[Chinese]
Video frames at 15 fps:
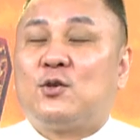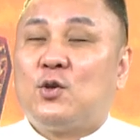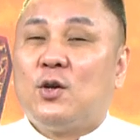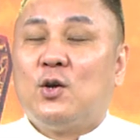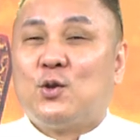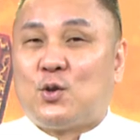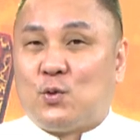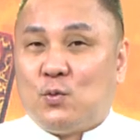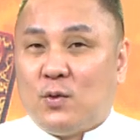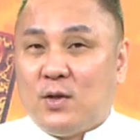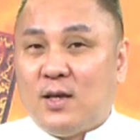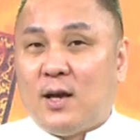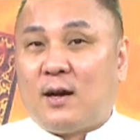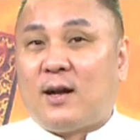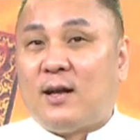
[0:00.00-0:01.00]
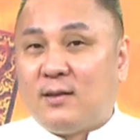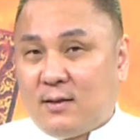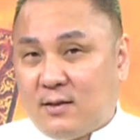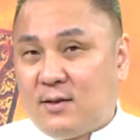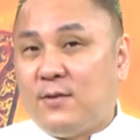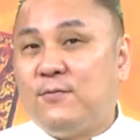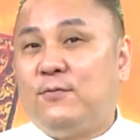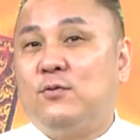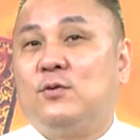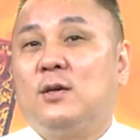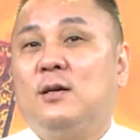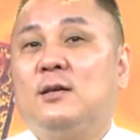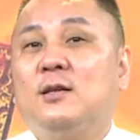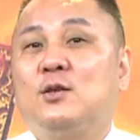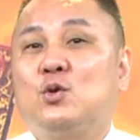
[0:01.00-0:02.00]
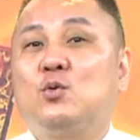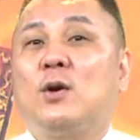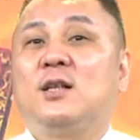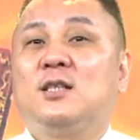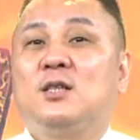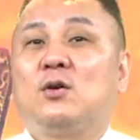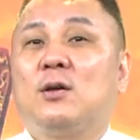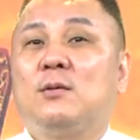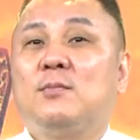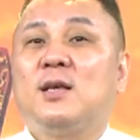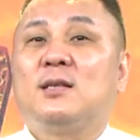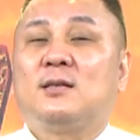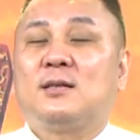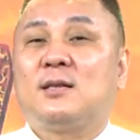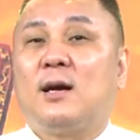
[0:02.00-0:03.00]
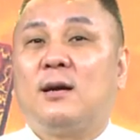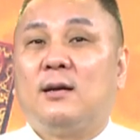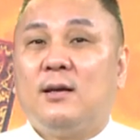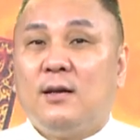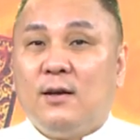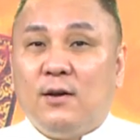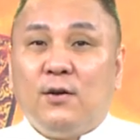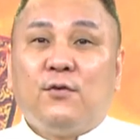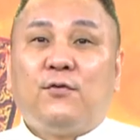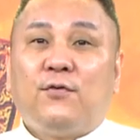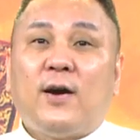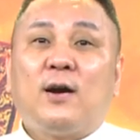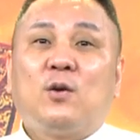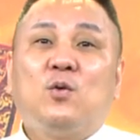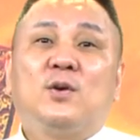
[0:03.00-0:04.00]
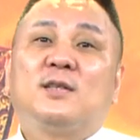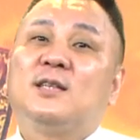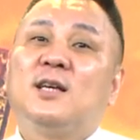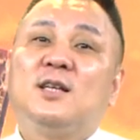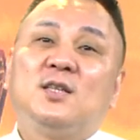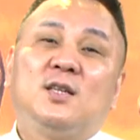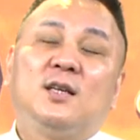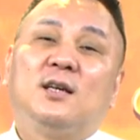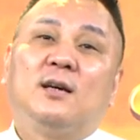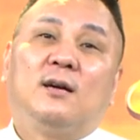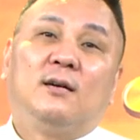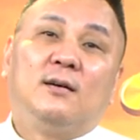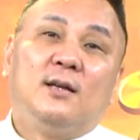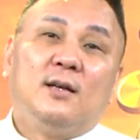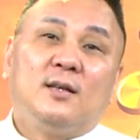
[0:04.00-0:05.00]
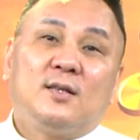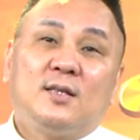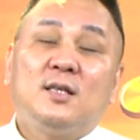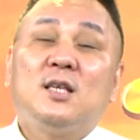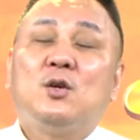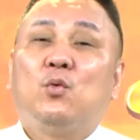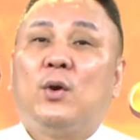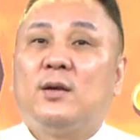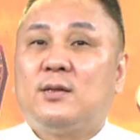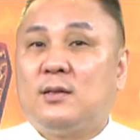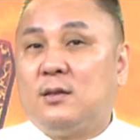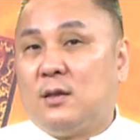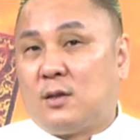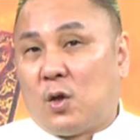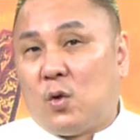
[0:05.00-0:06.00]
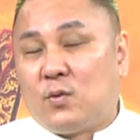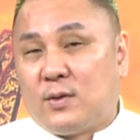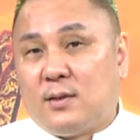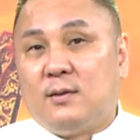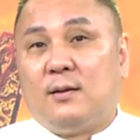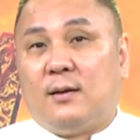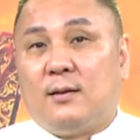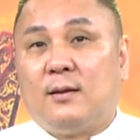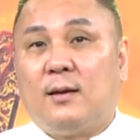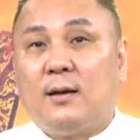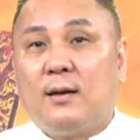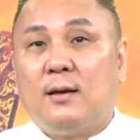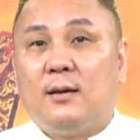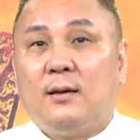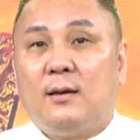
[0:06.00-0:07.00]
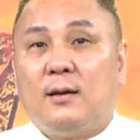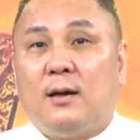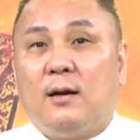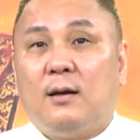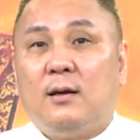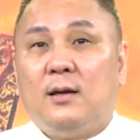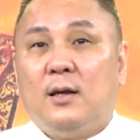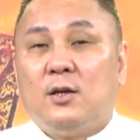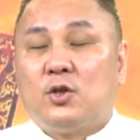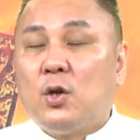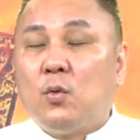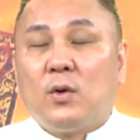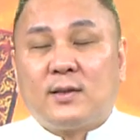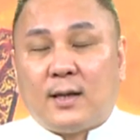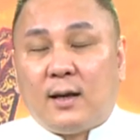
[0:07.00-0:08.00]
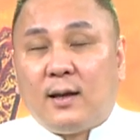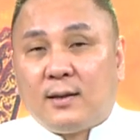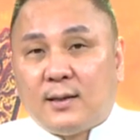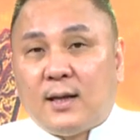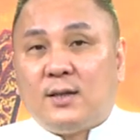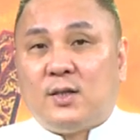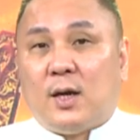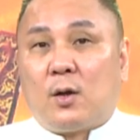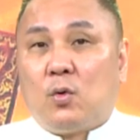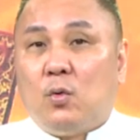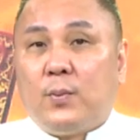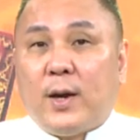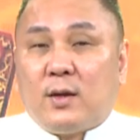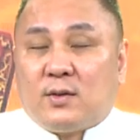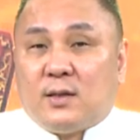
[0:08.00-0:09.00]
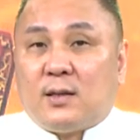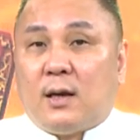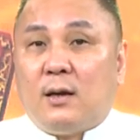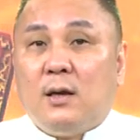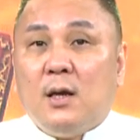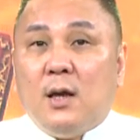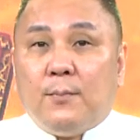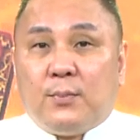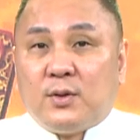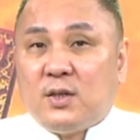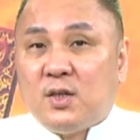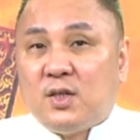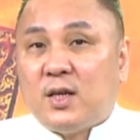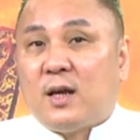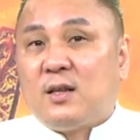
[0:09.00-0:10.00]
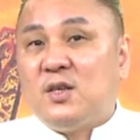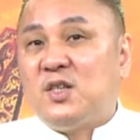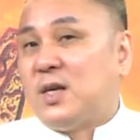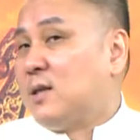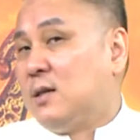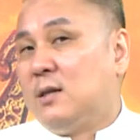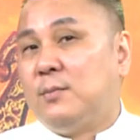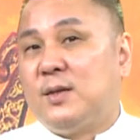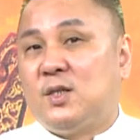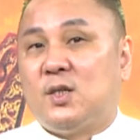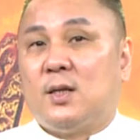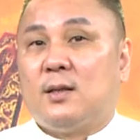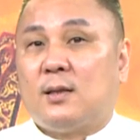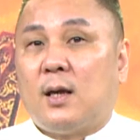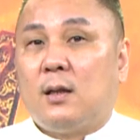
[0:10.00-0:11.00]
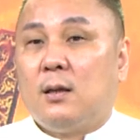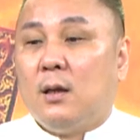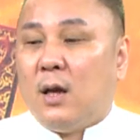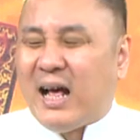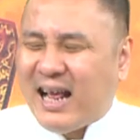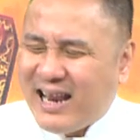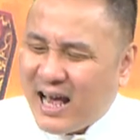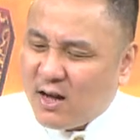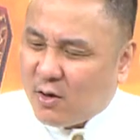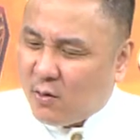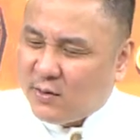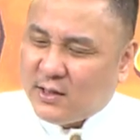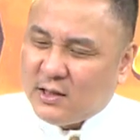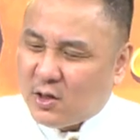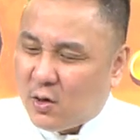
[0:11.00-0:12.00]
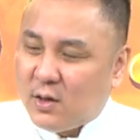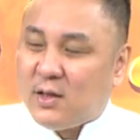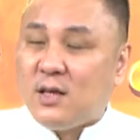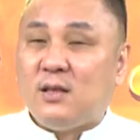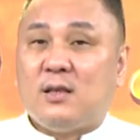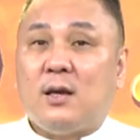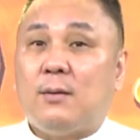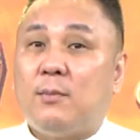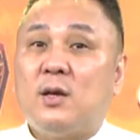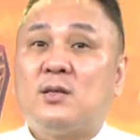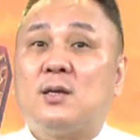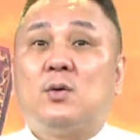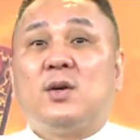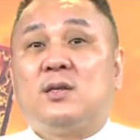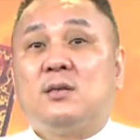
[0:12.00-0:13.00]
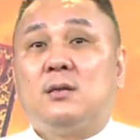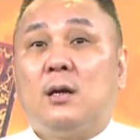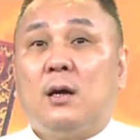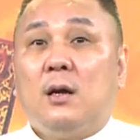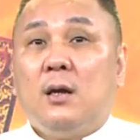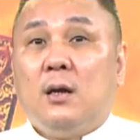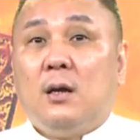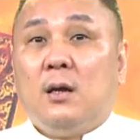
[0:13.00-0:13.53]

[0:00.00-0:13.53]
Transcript: 最后主力啊，看在政府的主管机关的面子上，放过这些啊自以为是的投资人。所以，我常常在讲，股票市场不是像你想的那么简单啊！烂公司就一定跌，没有这回事啊。